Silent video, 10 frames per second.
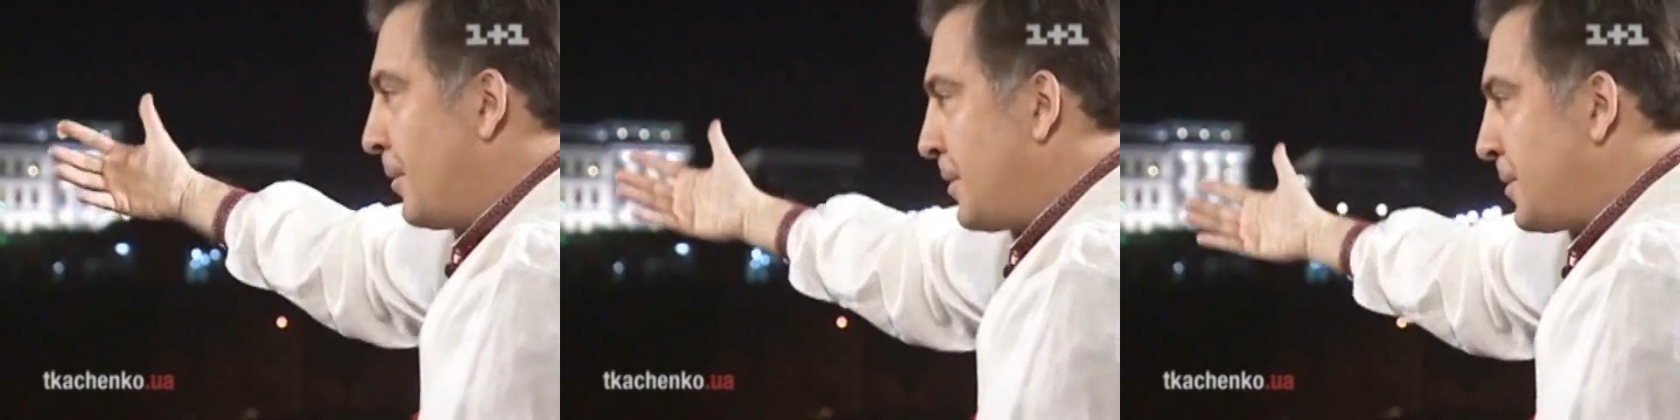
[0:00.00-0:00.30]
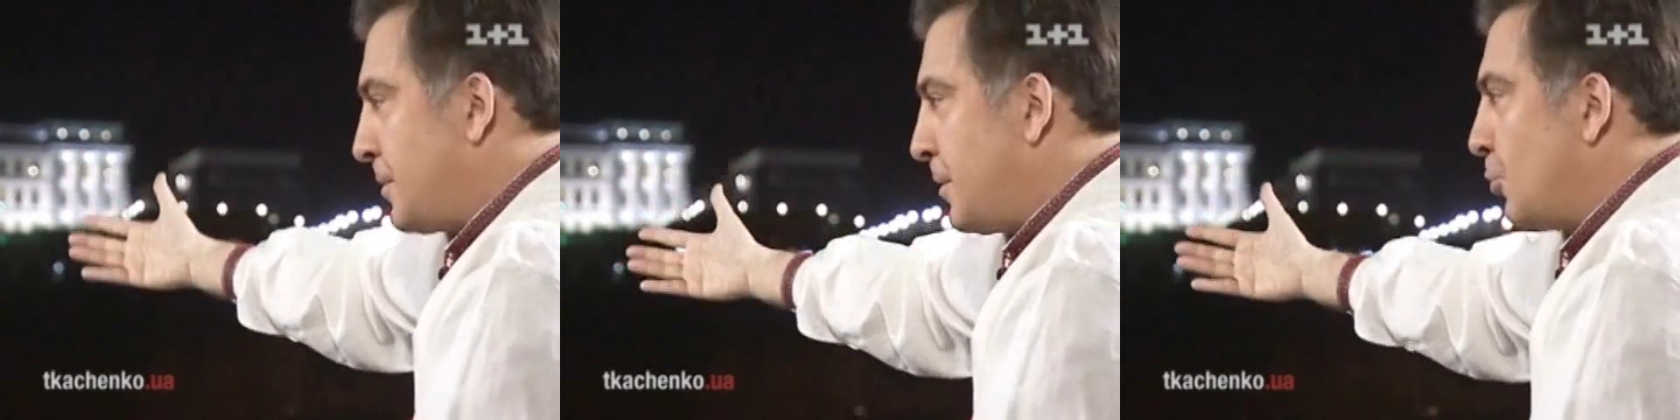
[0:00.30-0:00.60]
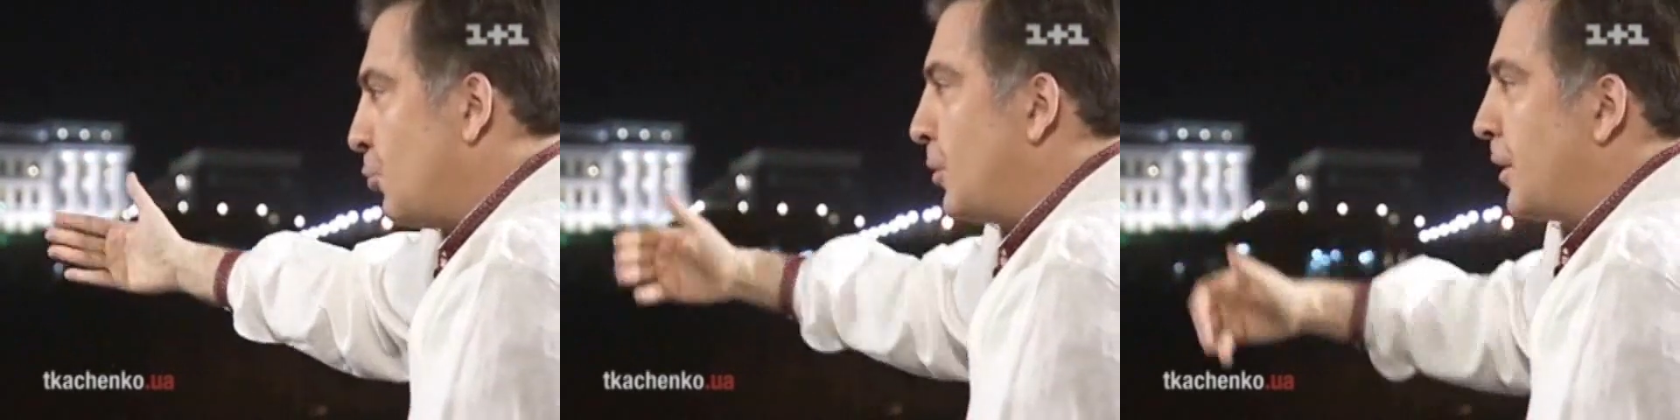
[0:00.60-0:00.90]
Эти
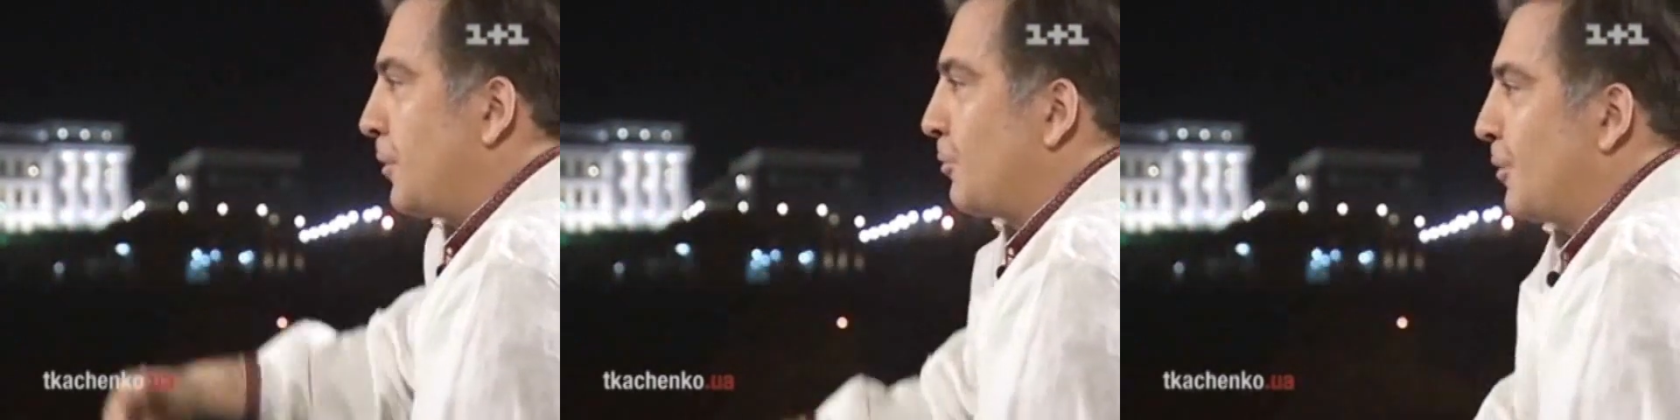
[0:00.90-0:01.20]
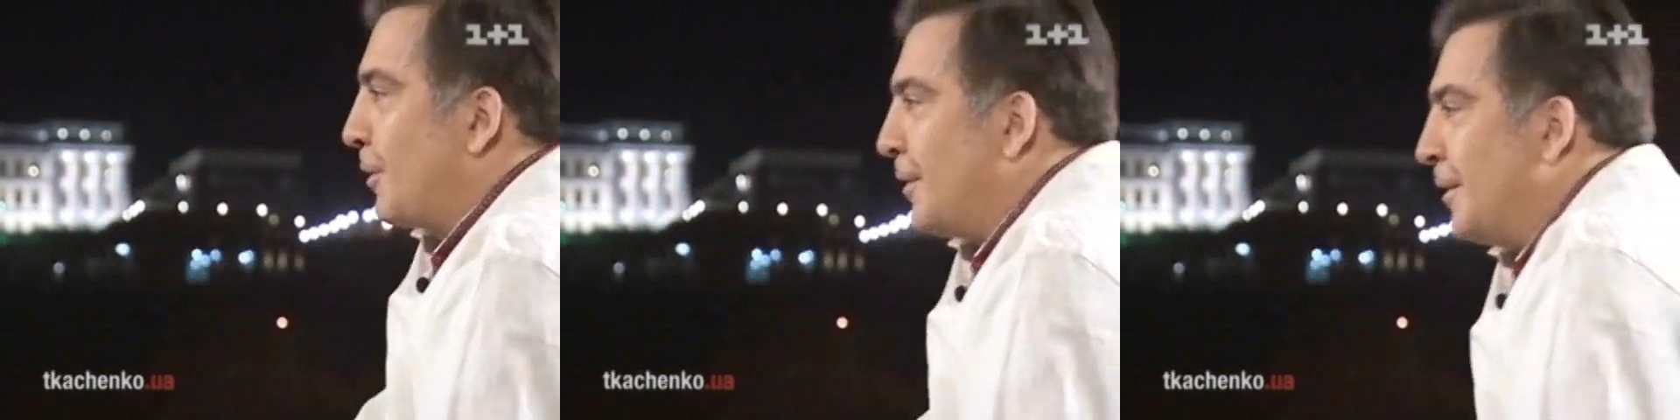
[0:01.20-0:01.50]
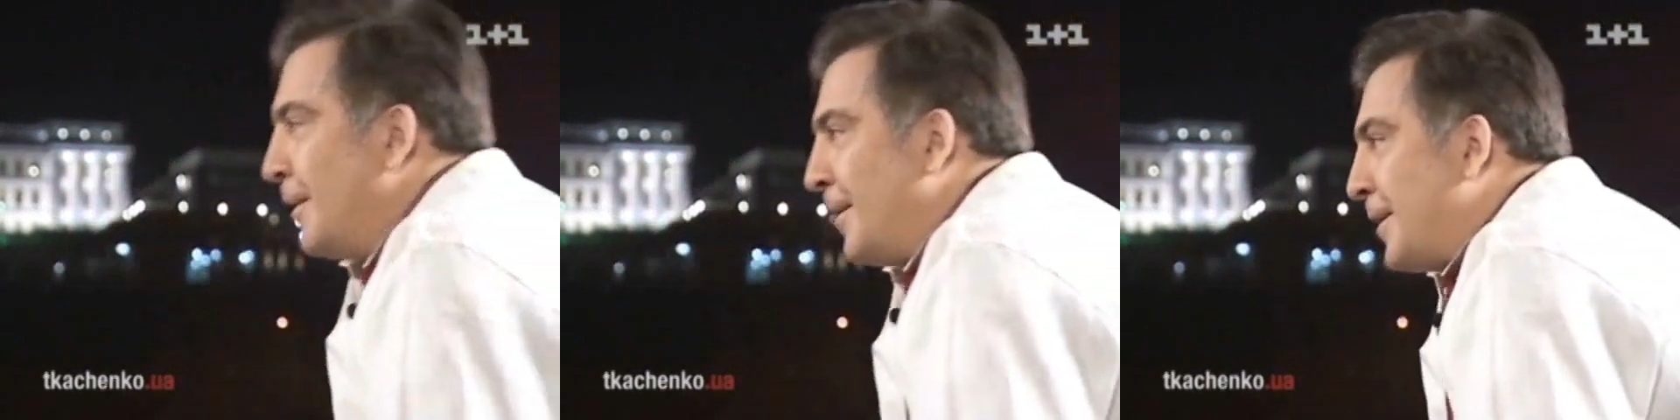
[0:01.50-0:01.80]
территории, которые
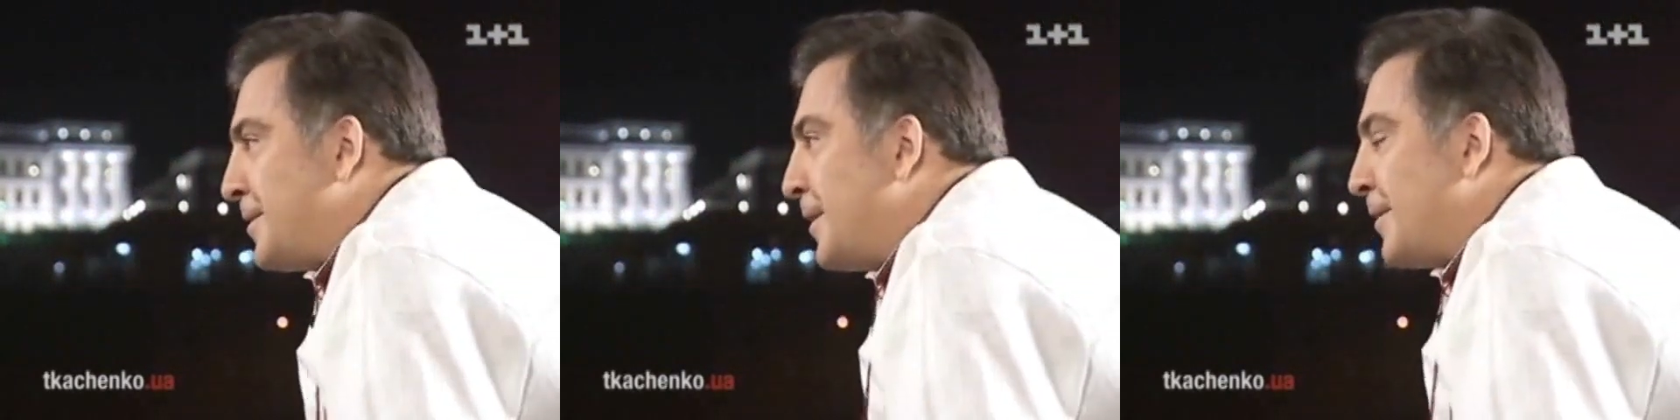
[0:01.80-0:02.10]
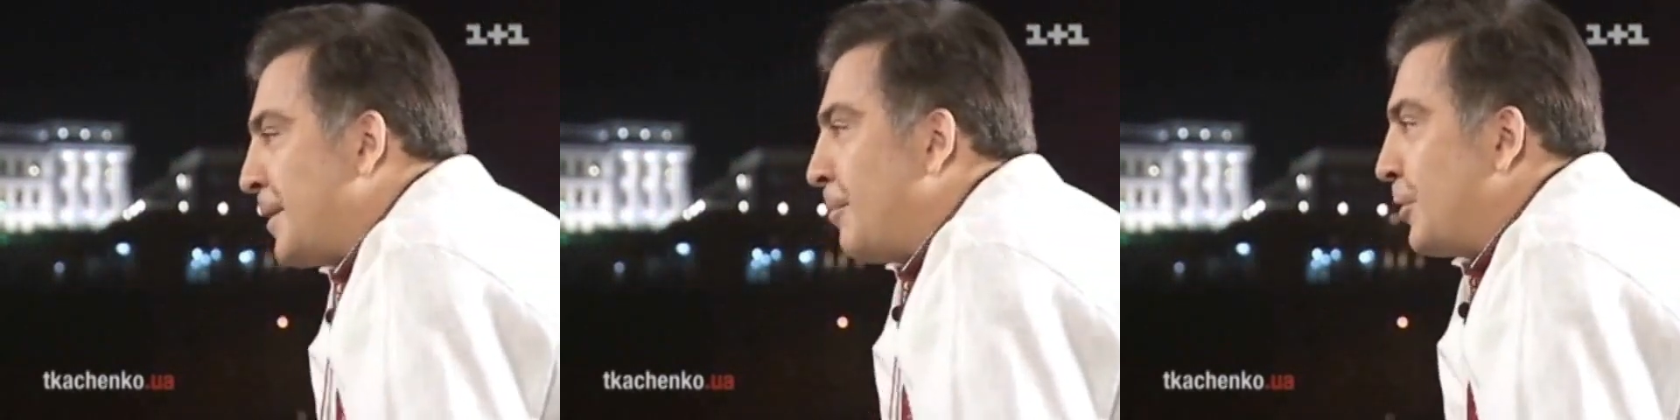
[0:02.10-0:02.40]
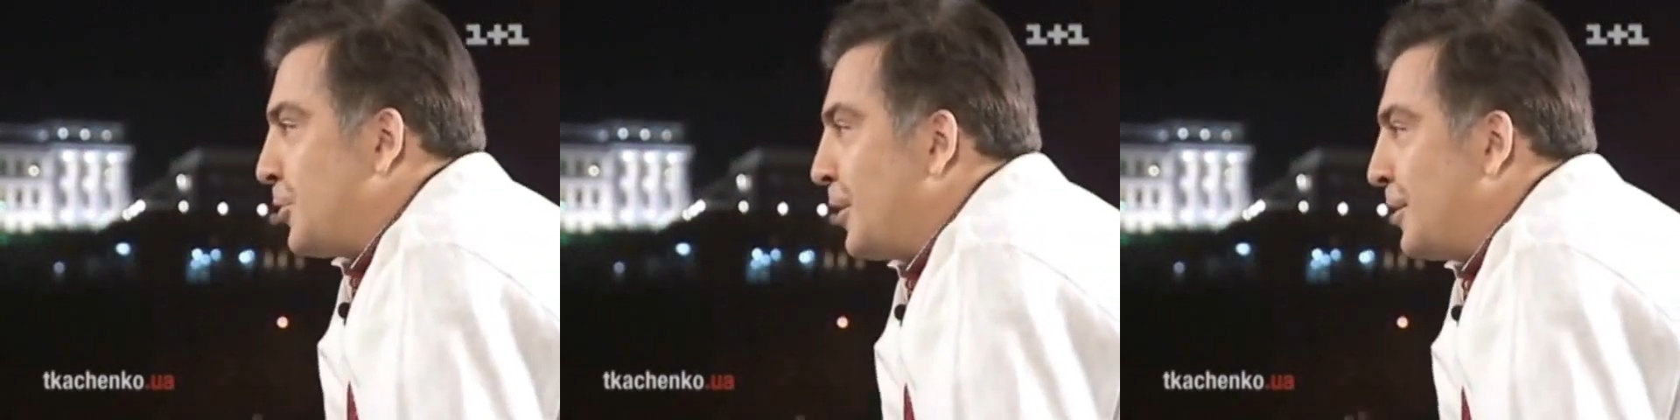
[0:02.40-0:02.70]
Россия с самого
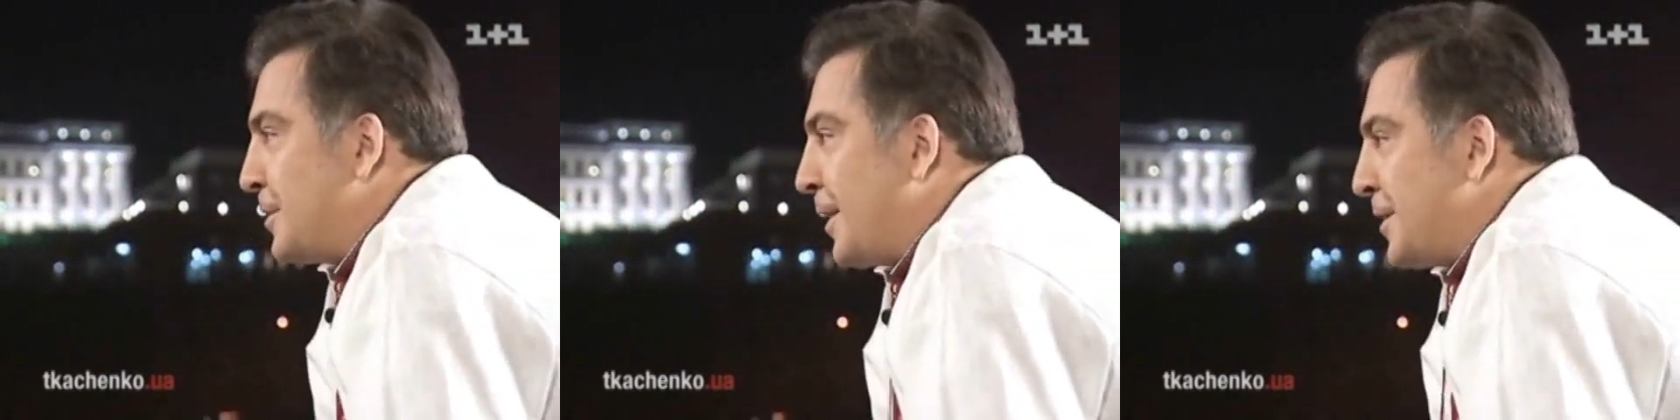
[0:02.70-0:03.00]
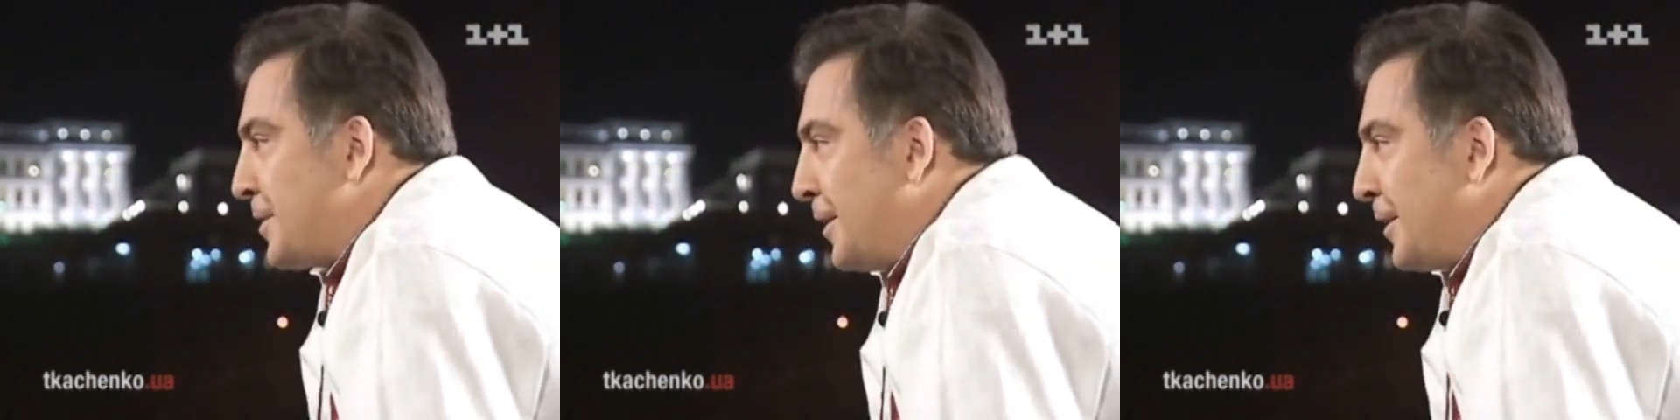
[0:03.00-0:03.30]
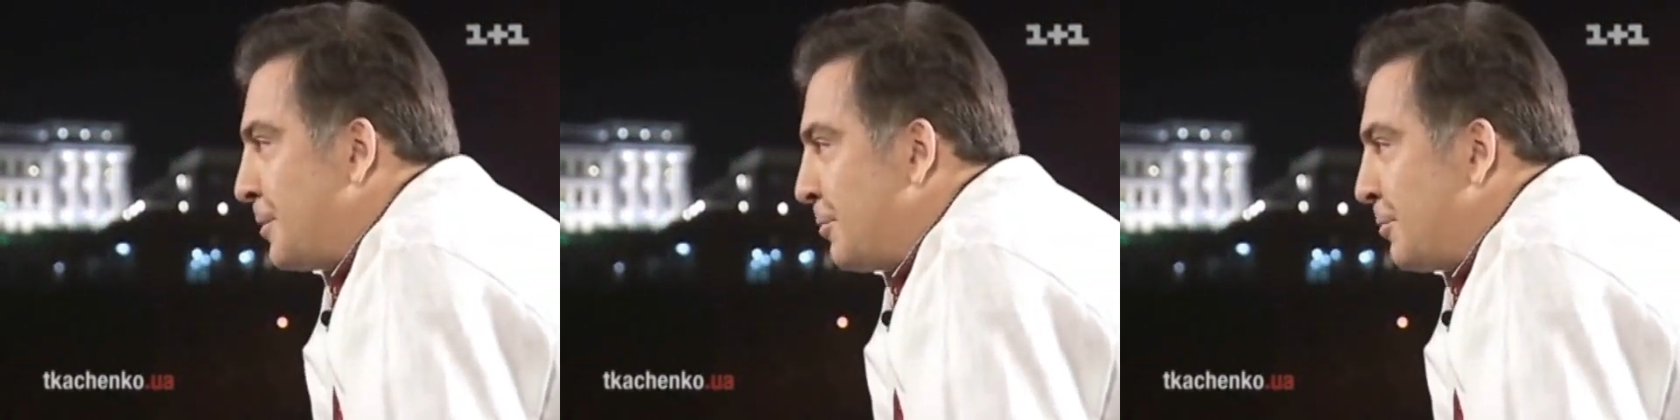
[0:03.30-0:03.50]
начала не захотела дать